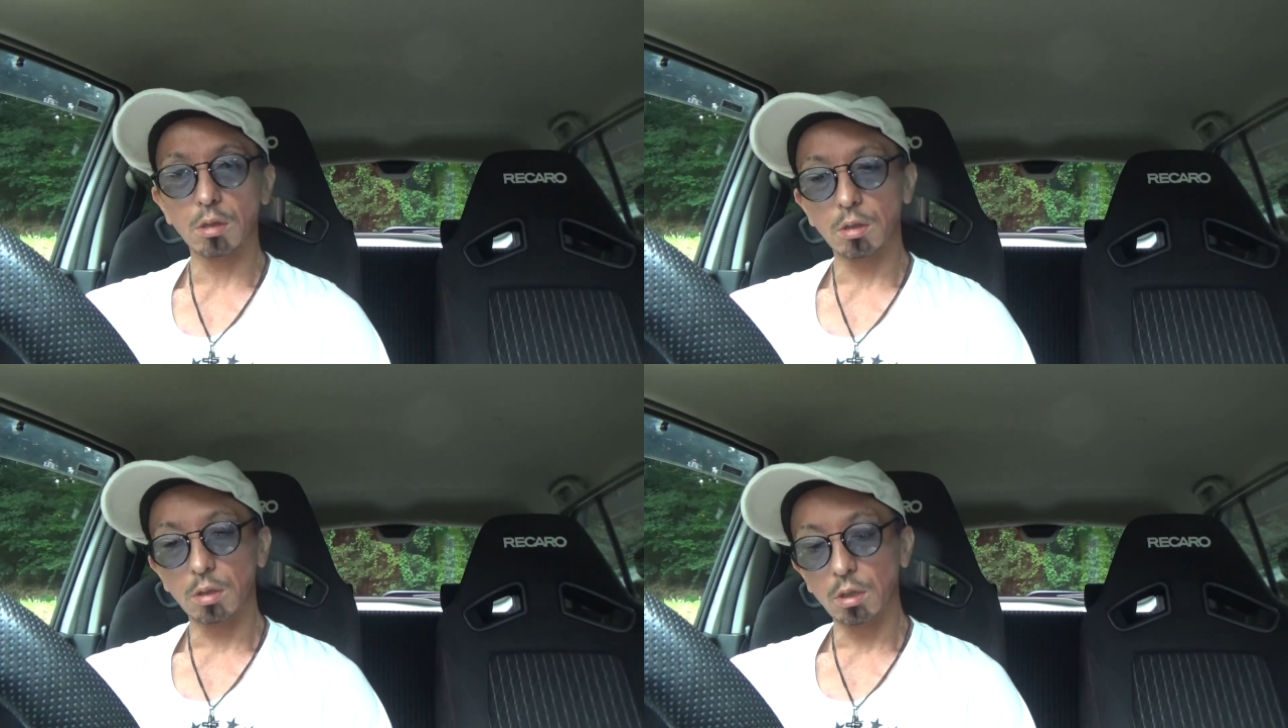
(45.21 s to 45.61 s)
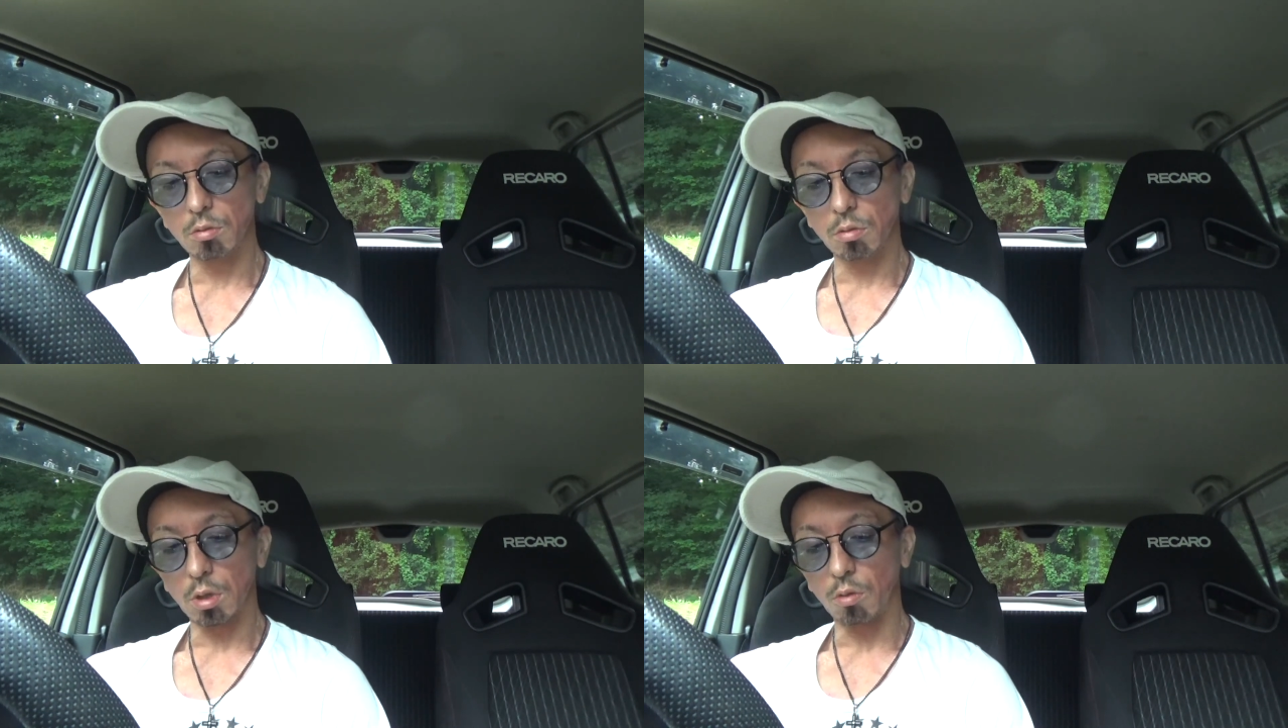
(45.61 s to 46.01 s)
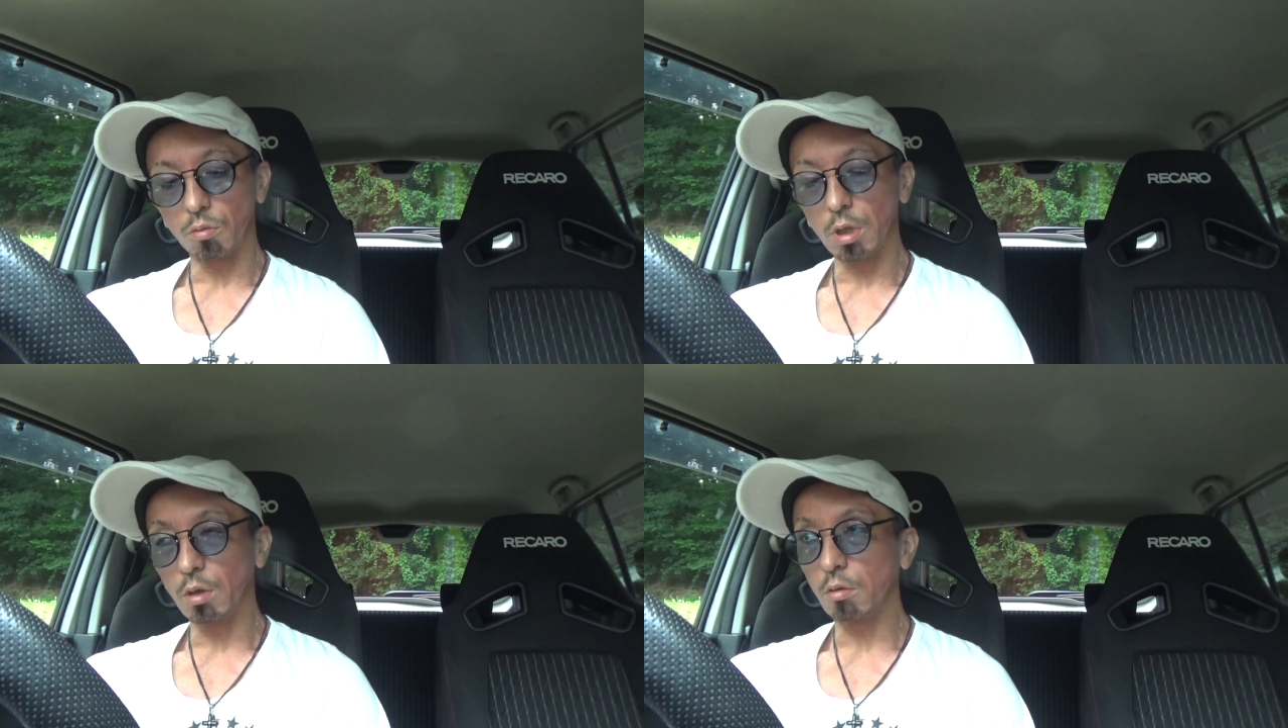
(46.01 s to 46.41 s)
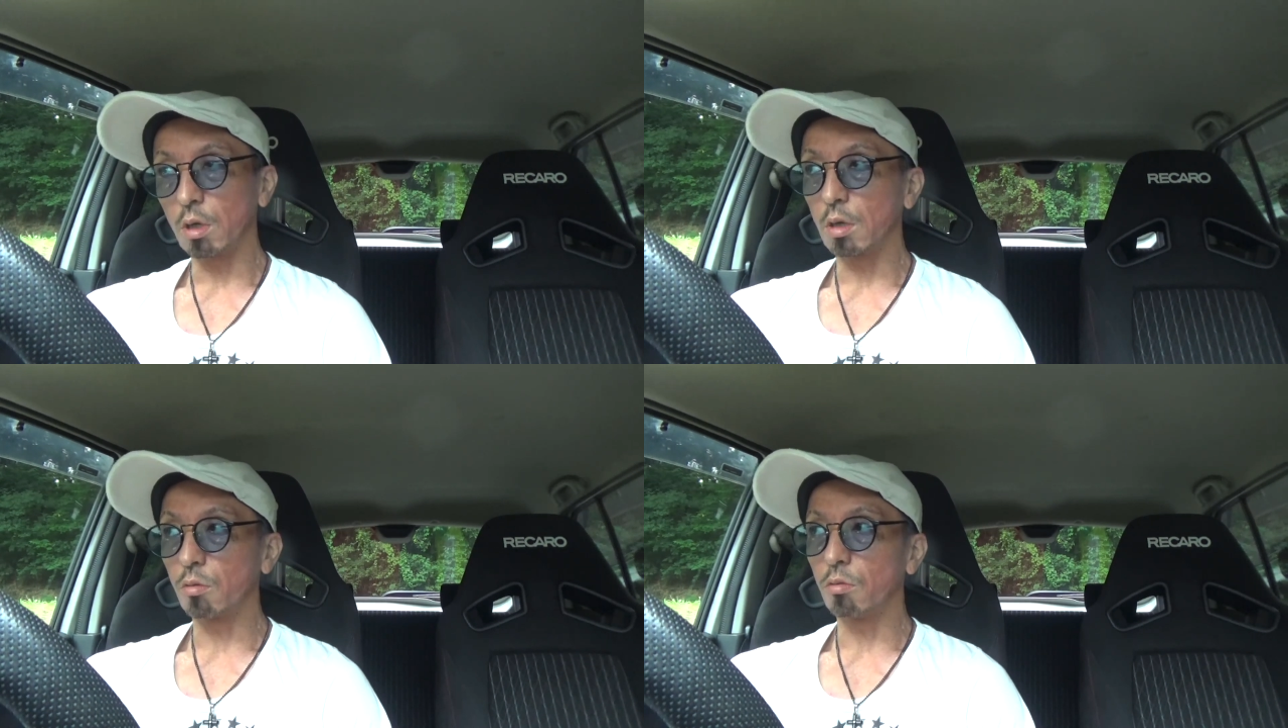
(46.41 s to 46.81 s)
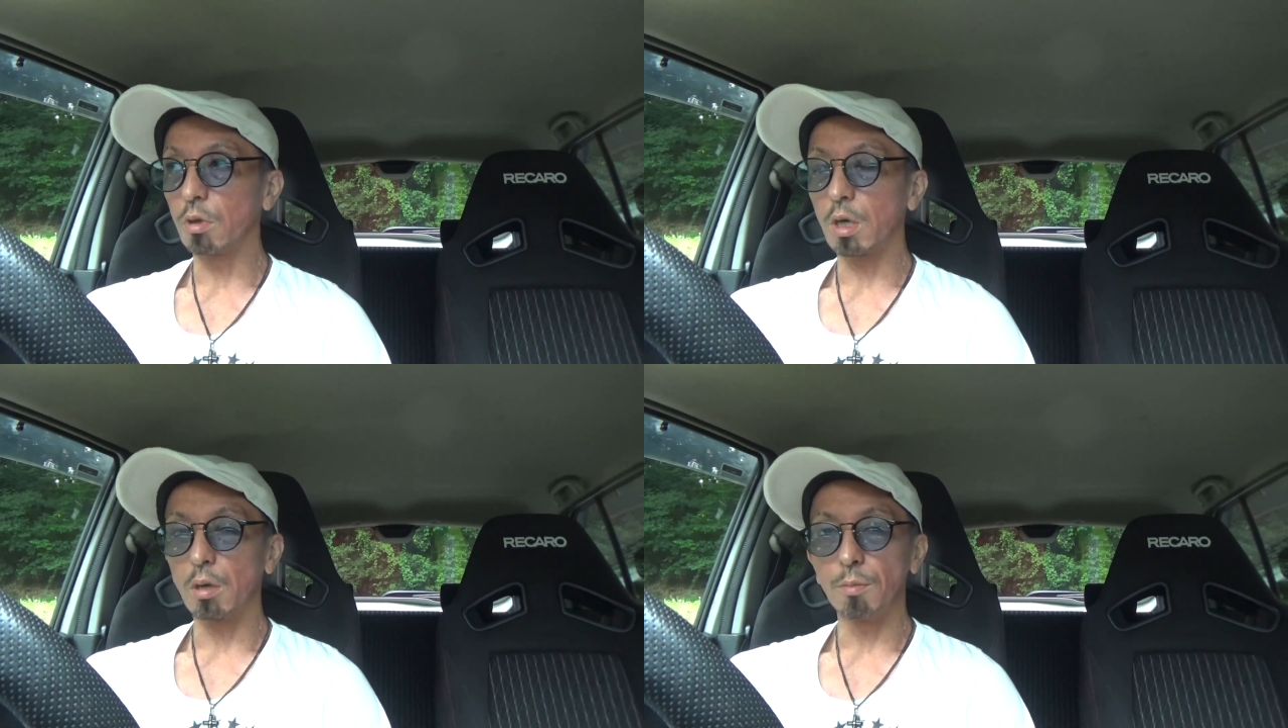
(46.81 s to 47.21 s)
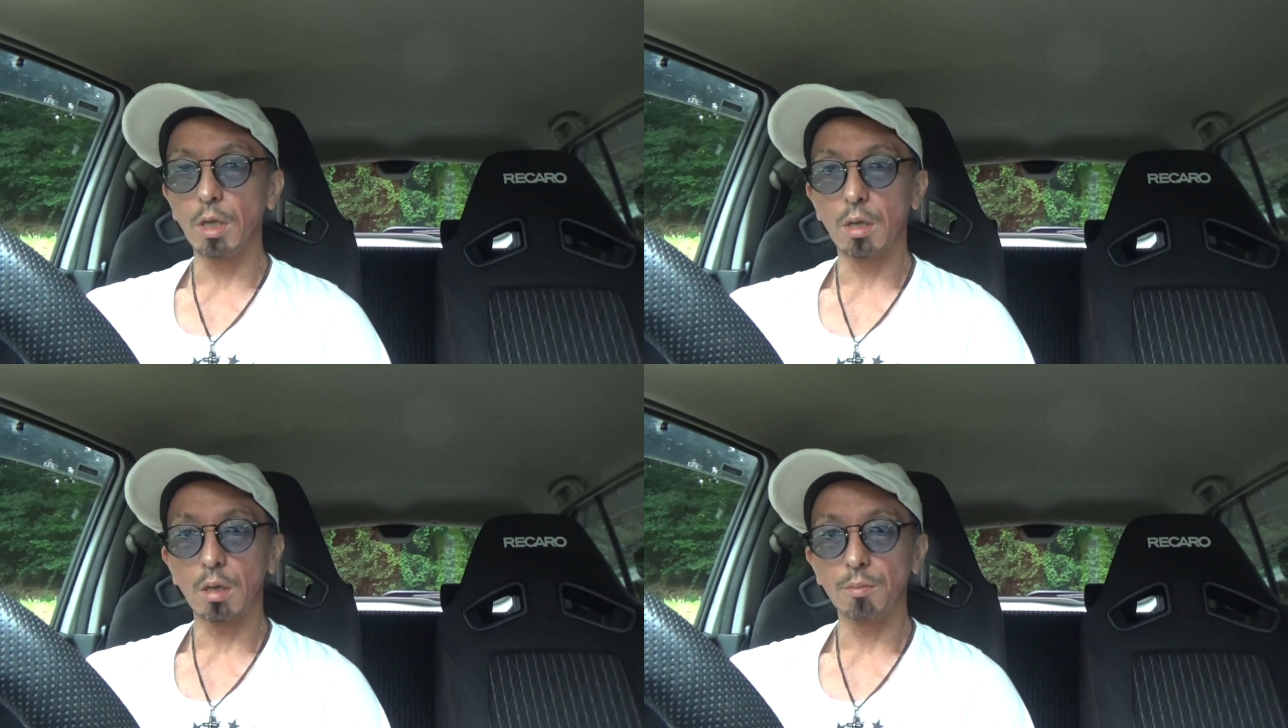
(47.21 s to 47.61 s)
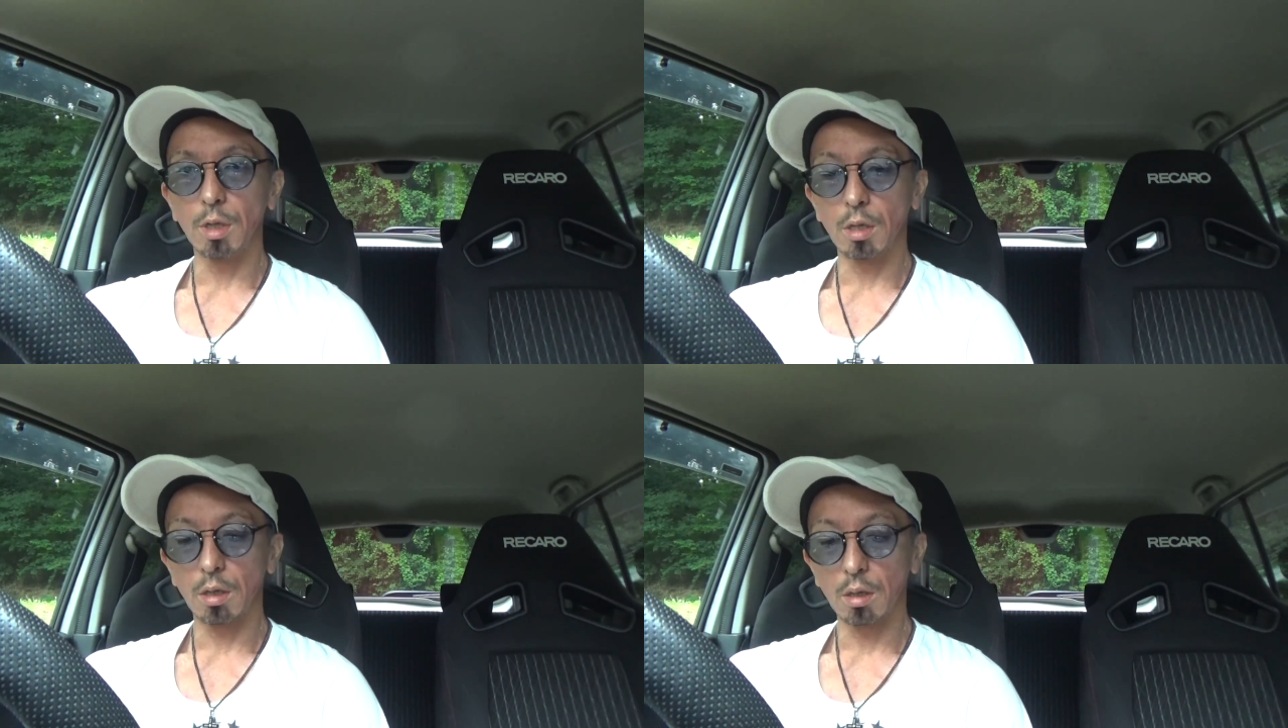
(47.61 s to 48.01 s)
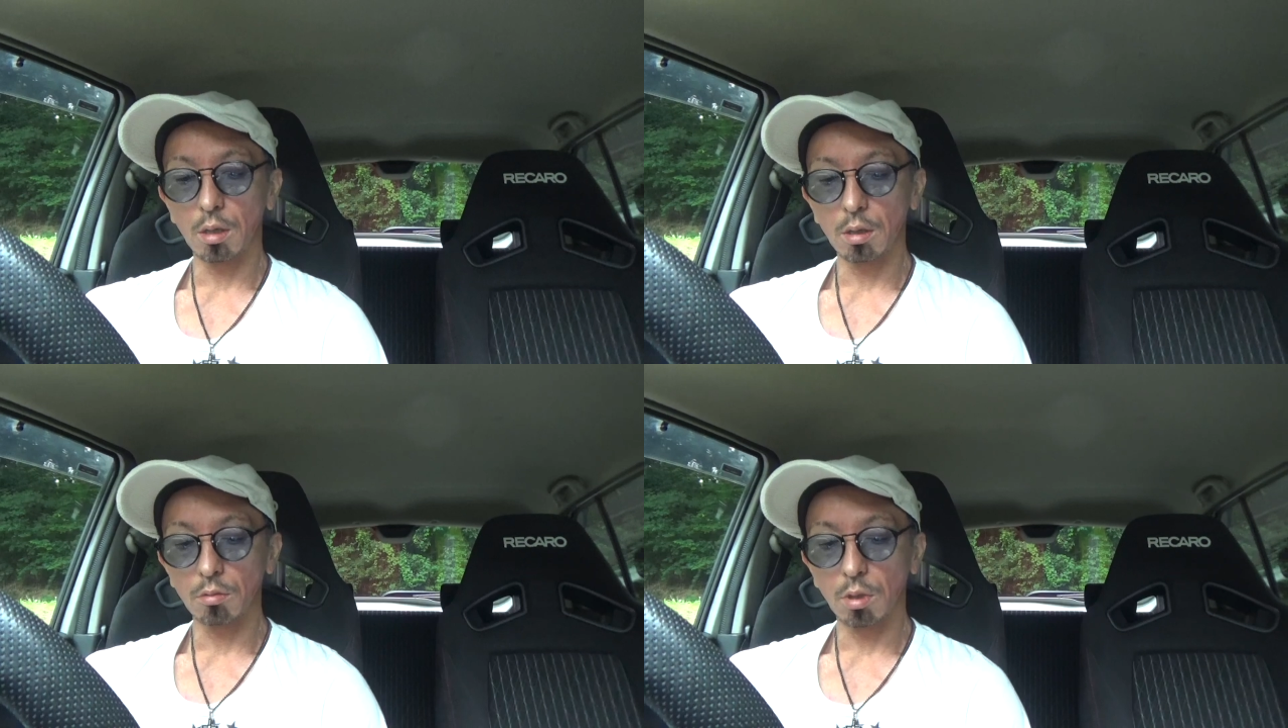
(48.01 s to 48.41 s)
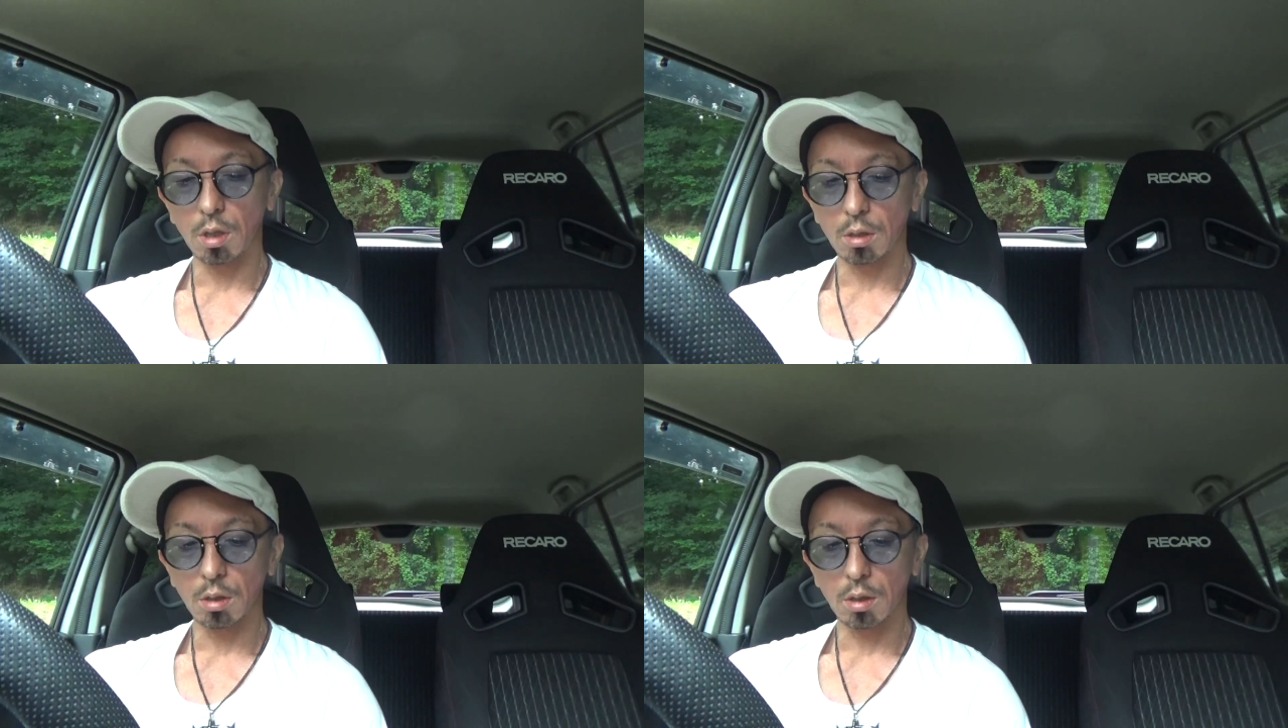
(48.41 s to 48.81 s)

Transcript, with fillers: セルとか親子カメハメハートがあっ